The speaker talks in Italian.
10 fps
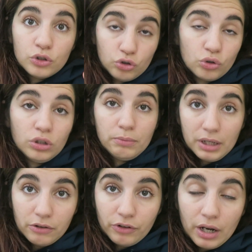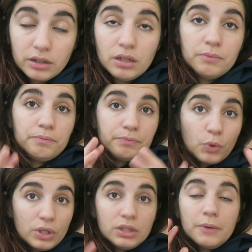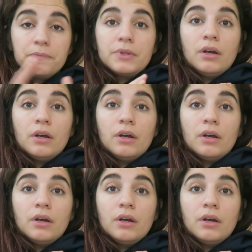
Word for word: il giorno del Black Friday, quindi